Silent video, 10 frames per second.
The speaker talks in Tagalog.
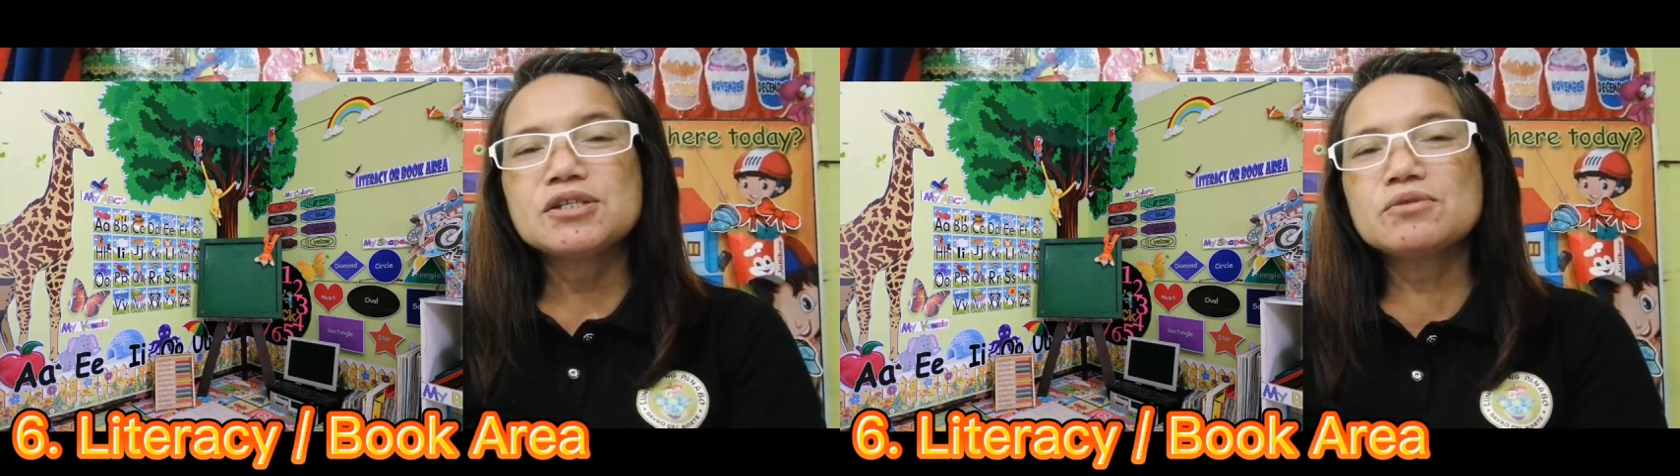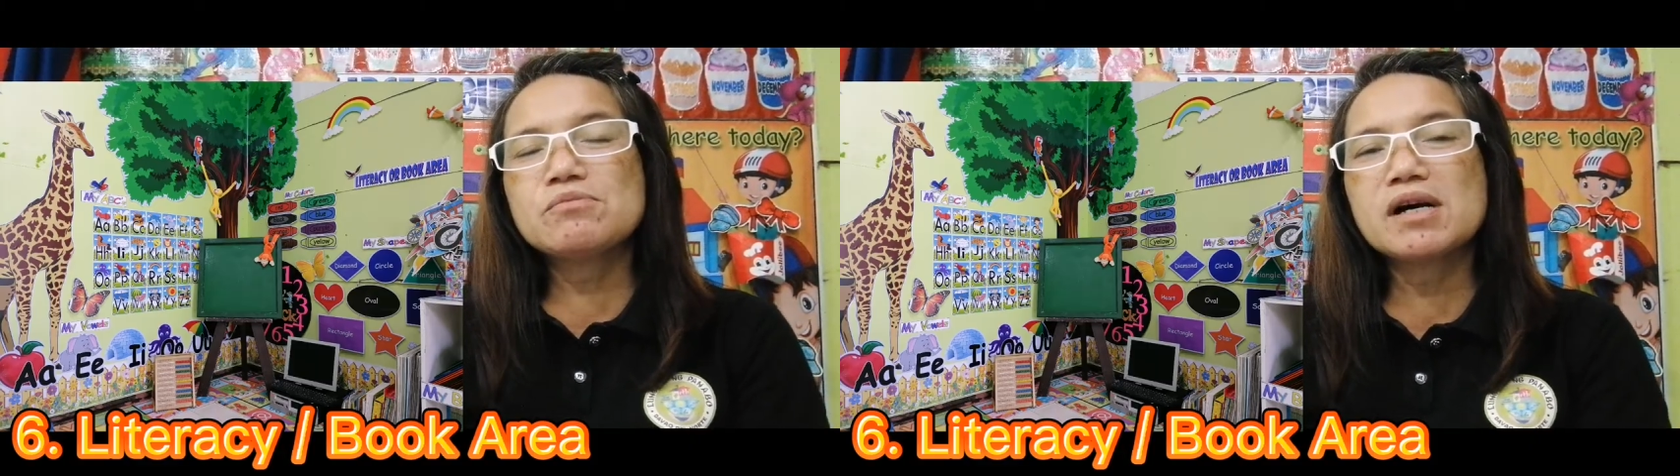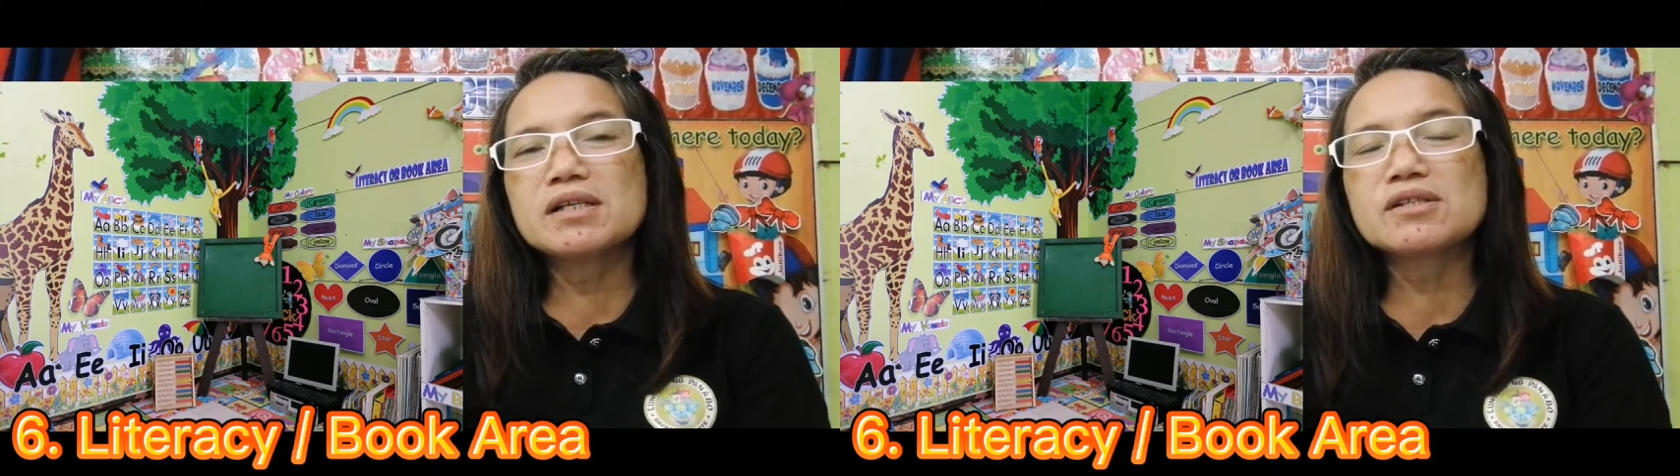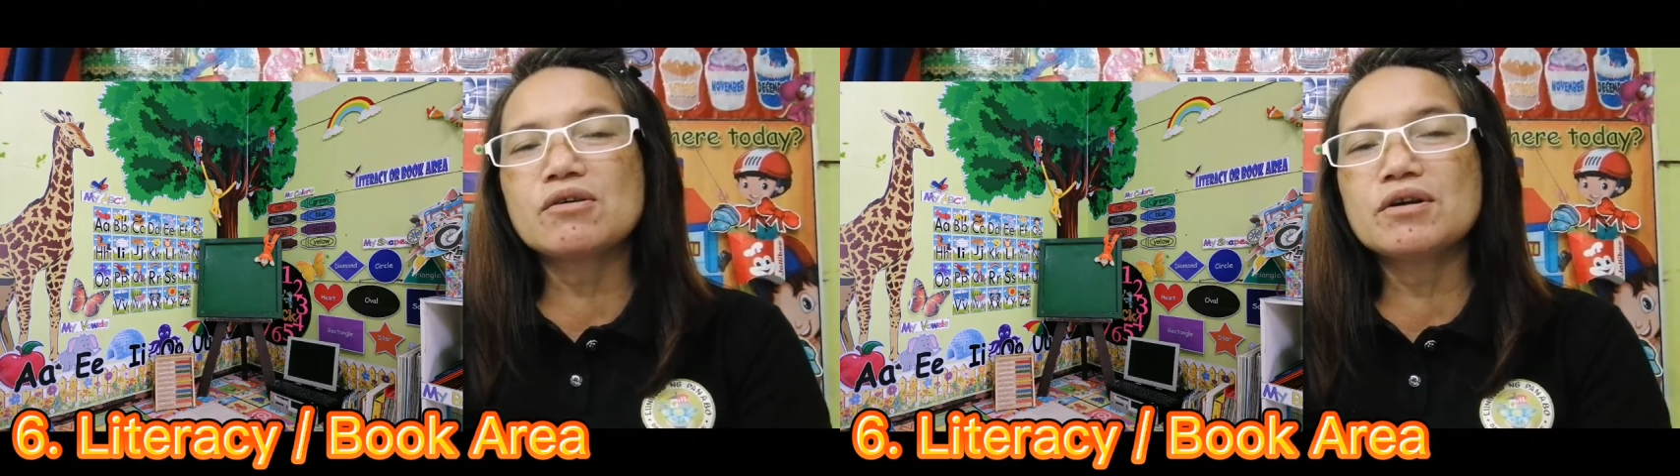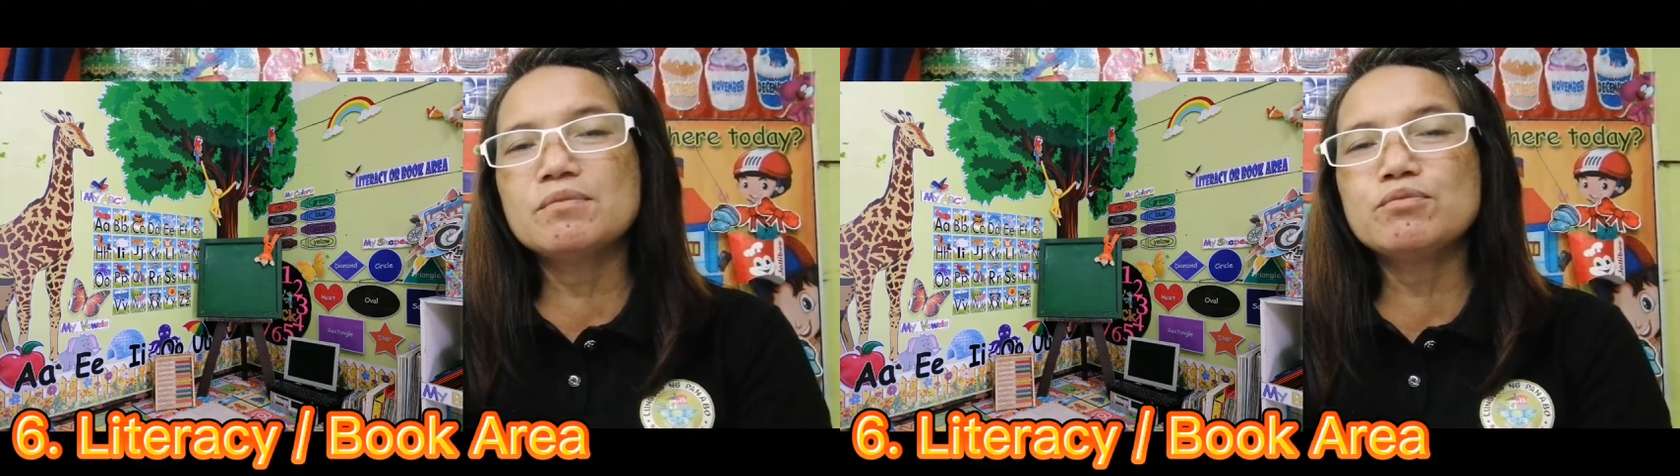So yung mga
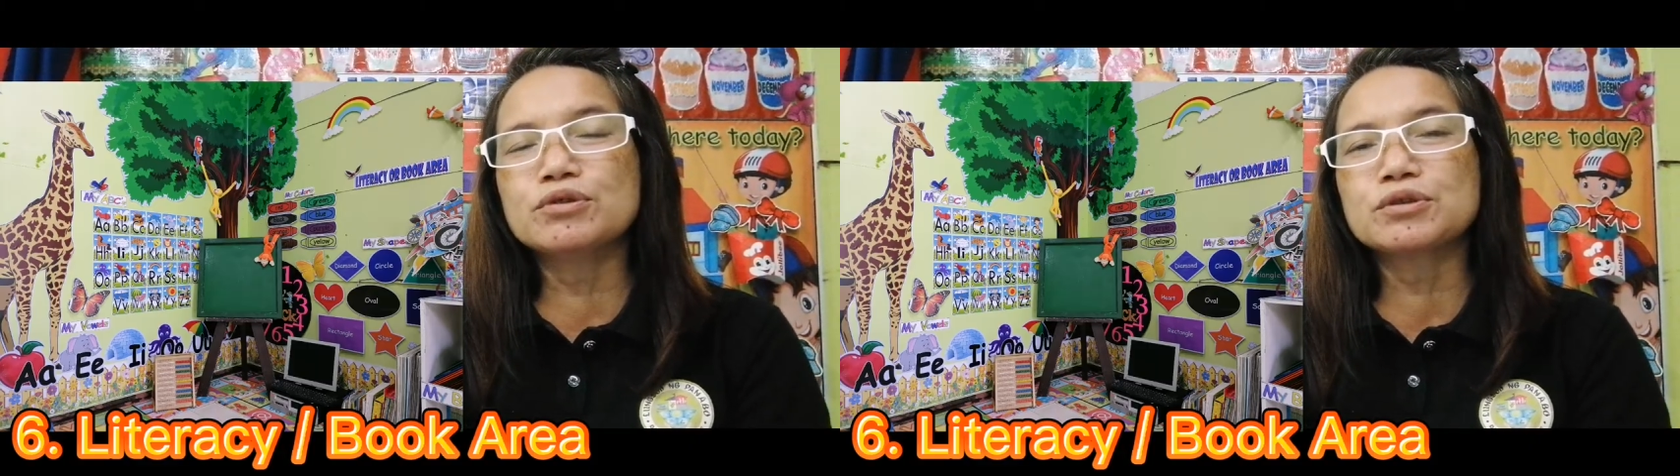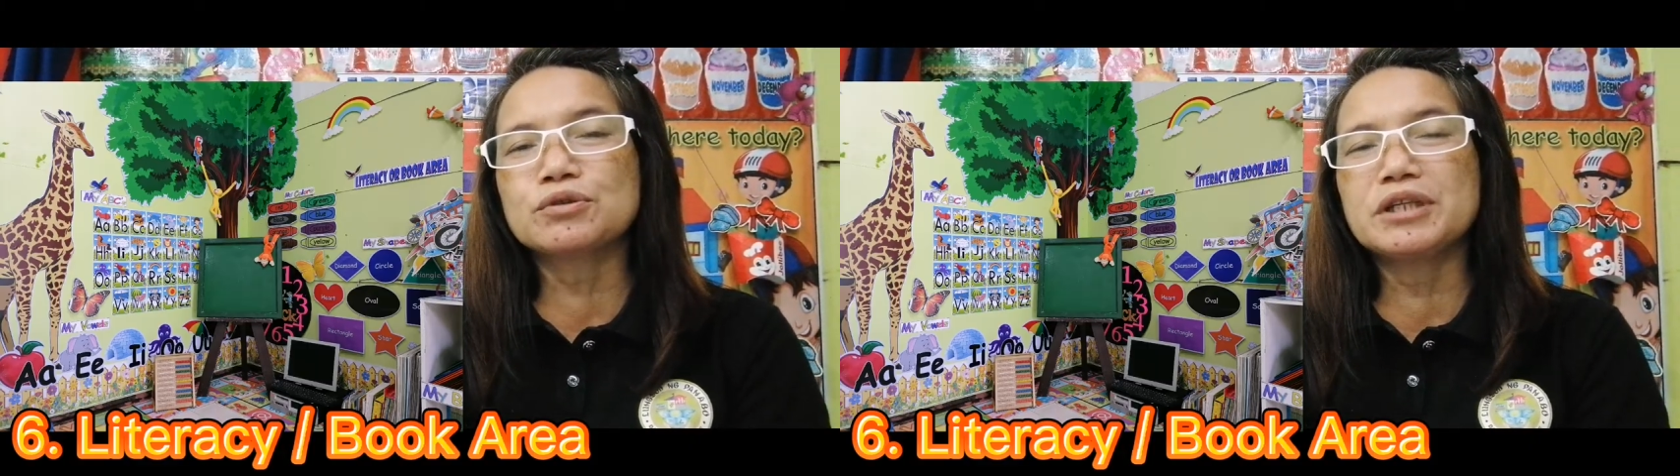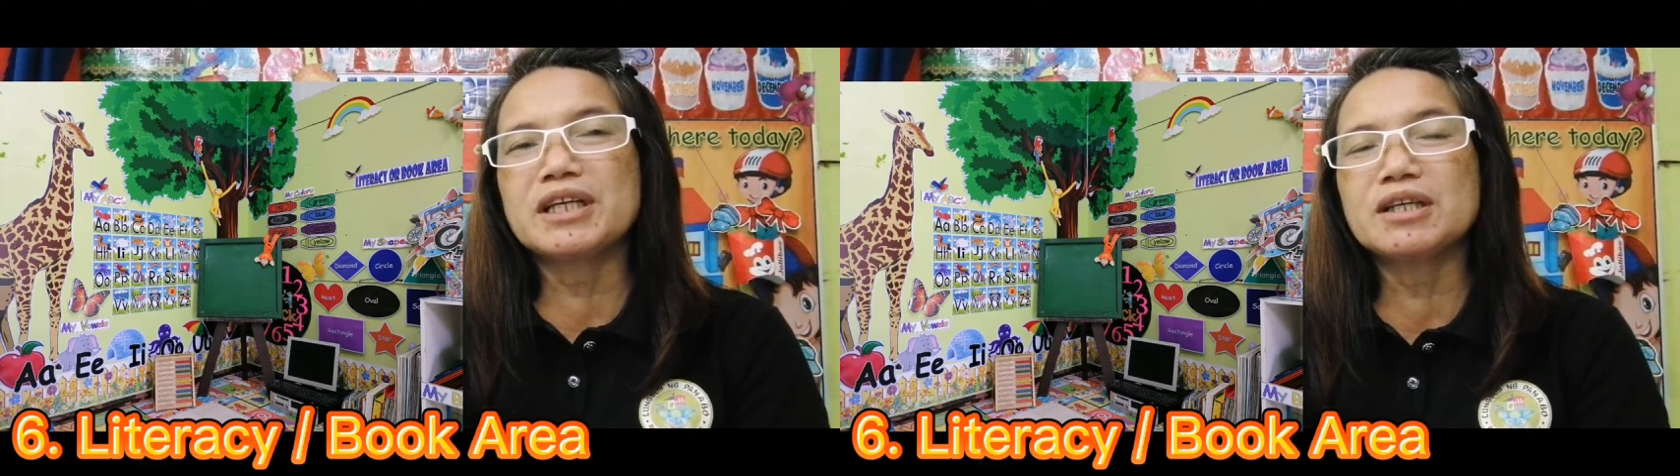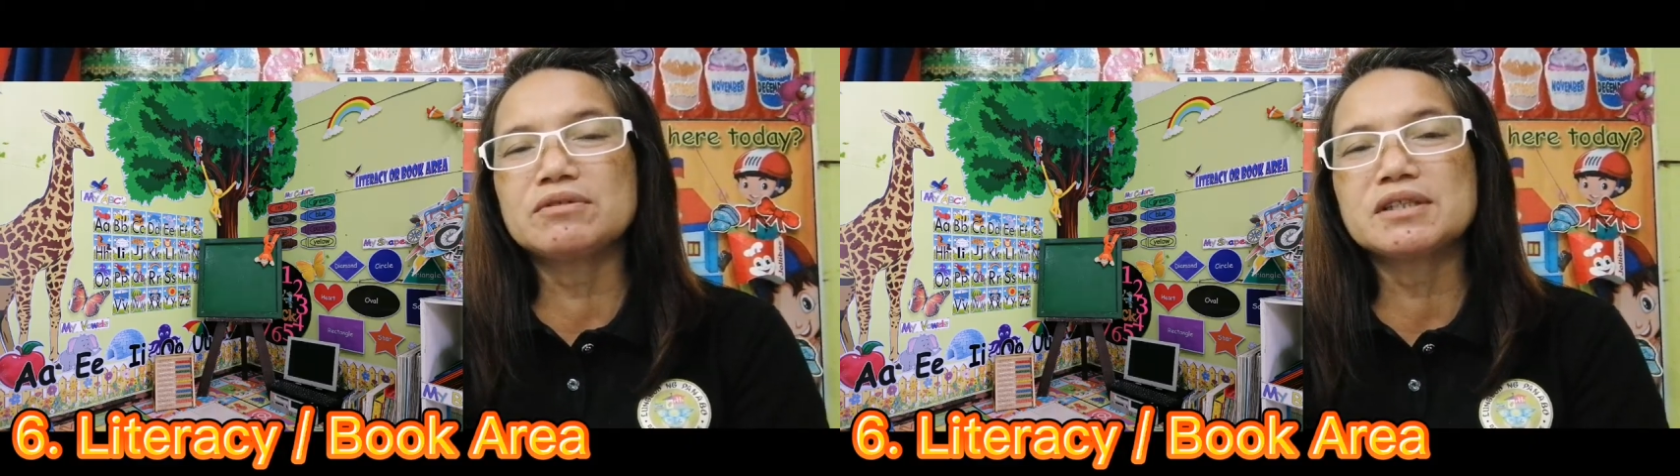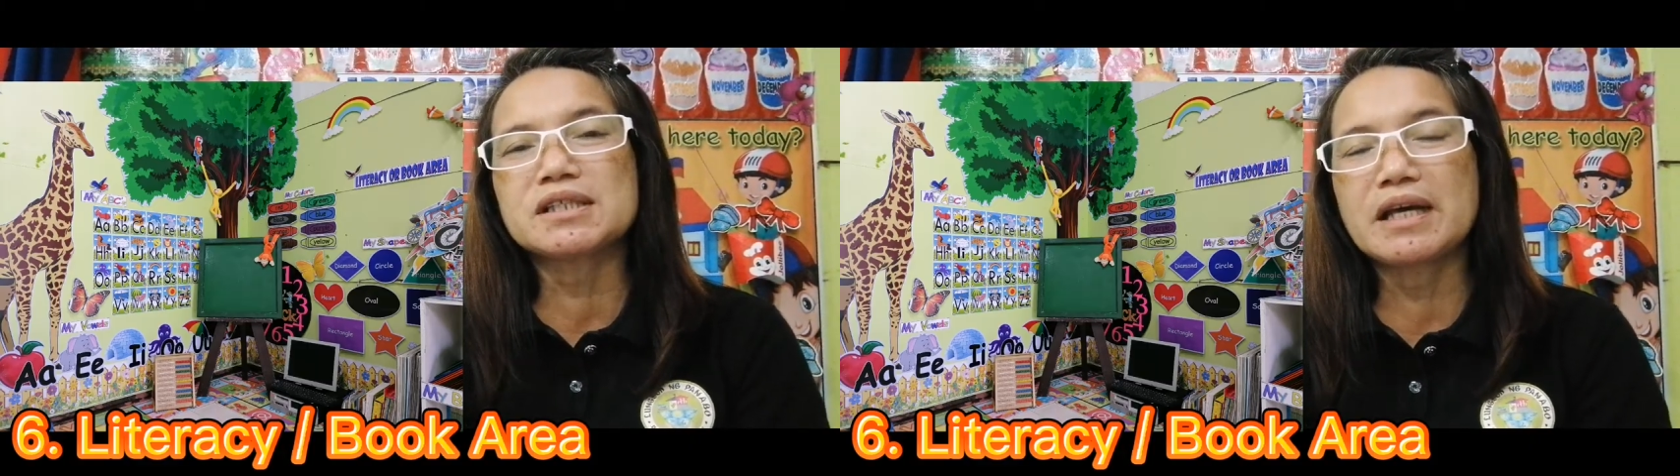storybooks ko,
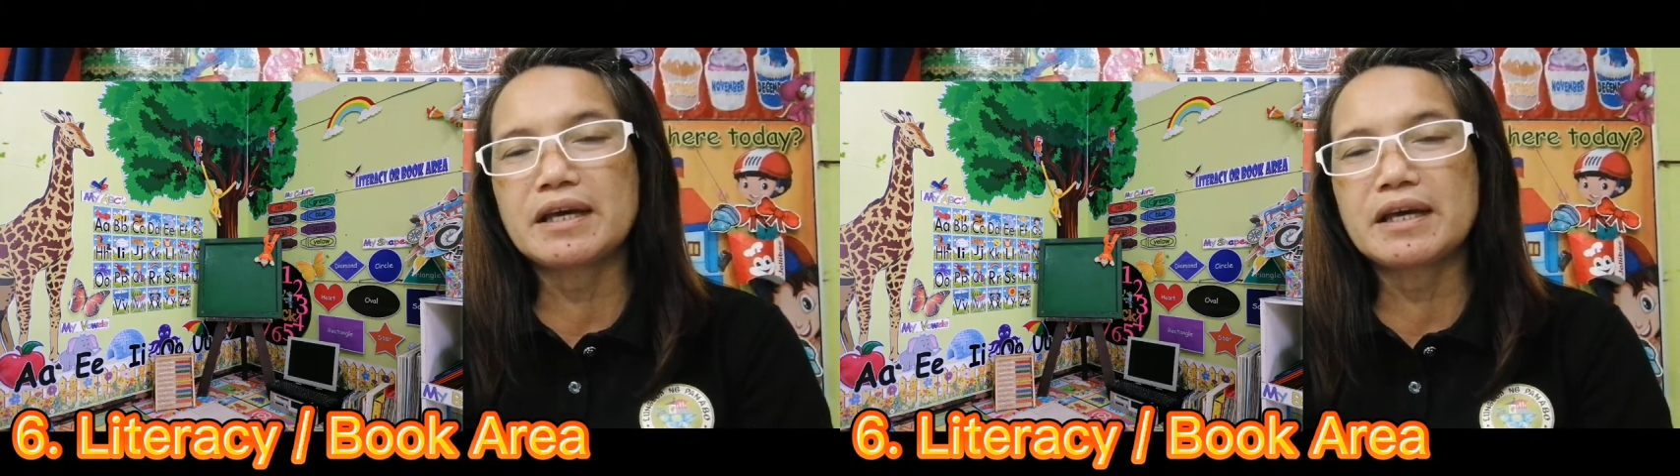nilagay ko na sa